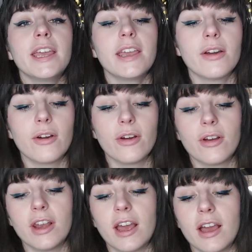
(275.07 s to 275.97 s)
Et
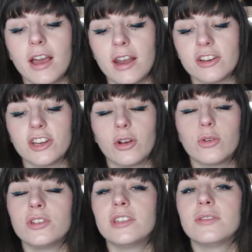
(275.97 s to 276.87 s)
euh, la, la chère
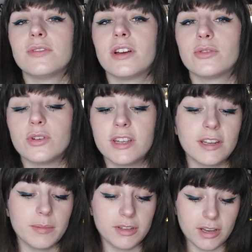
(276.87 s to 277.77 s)
Connie va se lier
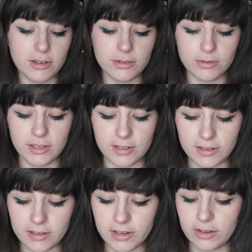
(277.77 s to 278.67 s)
d'amitié avec cet
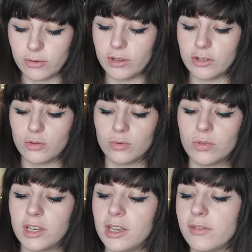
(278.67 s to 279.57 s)
extraterrestre en question
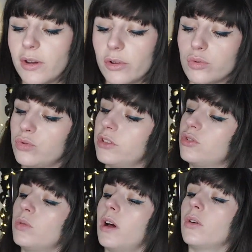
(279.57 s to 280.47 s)
et il va y avoir toute une
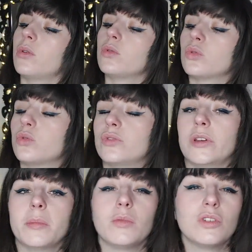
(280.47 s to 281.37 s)
histoire euh, autour de
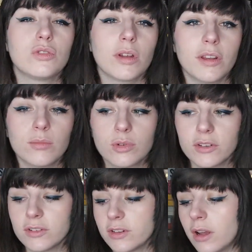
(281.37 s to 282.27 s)
ça, une histoire d'amour,
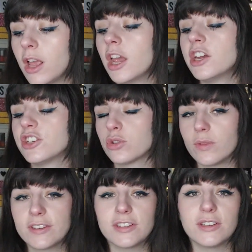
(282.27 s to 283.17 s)
etc. J'ai
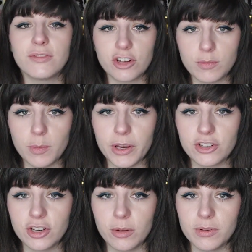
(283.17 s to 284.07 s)
trouvé que c'était vachement
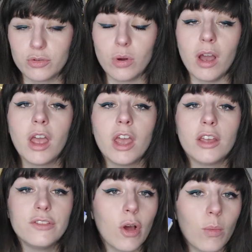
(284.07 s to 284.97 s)
perché comme histoire.
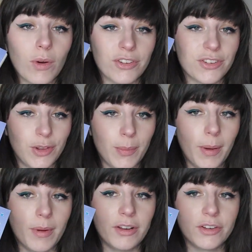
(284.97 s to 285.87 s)
Néanmoins c'était pas
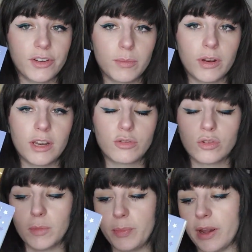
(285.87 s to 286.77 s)
mal, c'était une bonne
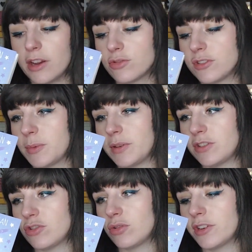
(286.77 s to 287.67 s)
lecture mais pareil je ne sais pas
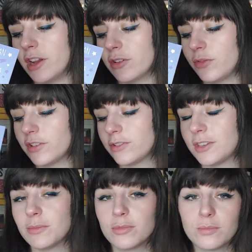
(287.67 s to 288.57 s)
si je le garde. En fait ce
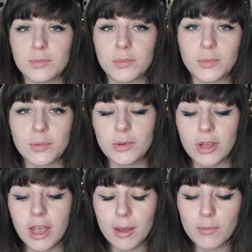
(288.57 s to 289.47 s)
qui me,
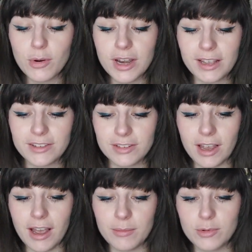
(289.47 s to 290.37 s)
me laisse
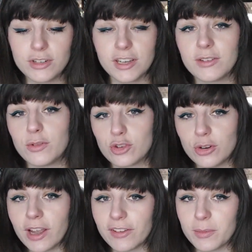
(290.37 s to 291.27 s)
à me dire qu'il faut que je le
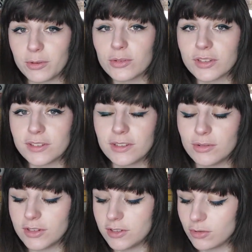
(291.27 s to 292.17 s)
garde c'est parce que c'était
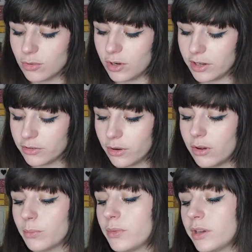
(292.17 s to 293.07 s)
une édition collector,
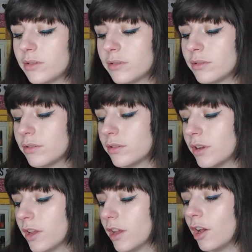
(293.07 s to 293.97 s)
mais euh,
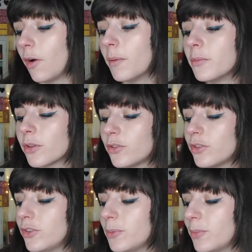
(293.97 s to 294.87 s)
en même temps,
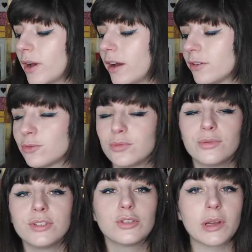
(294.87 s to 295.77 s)
c'était pas non plus
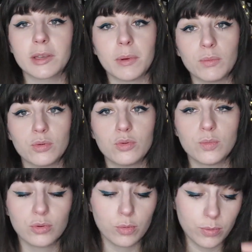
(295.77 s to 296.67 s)
une histoire qui m'a beaucoup
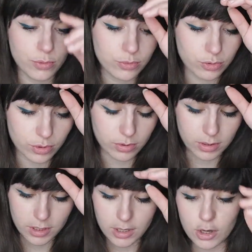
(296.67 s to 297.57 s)
beaucoup plu, donc euh,
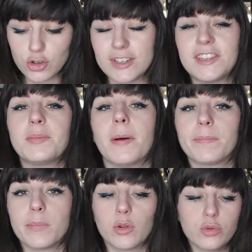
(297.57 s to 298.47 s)
je ne sais pas.
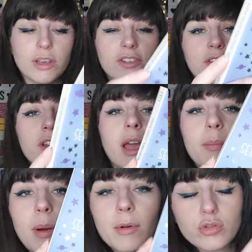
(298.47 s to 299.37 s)
Mais en tout cas, c'était quand
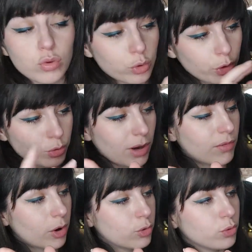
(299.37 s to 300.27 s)
même pas mal. Je suis contente de
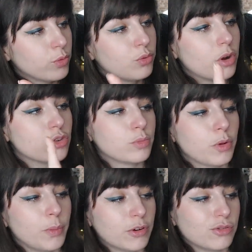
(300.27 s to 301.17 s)
l'avoir lu une fois. Je ne
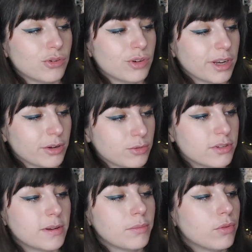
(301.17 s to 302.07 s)
pense pas que je le relirai une
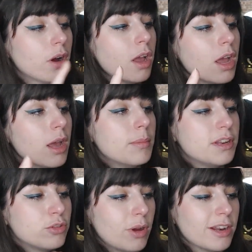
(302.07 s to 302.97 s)
deuxième fois, mais
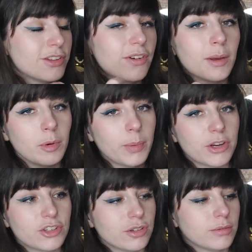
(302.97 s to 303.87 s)
l'histoire elle était vraiment
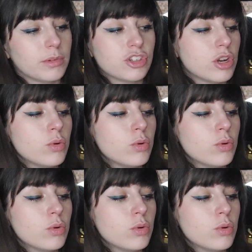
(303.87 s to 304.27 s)
perchée. Hein. Mais je l'ai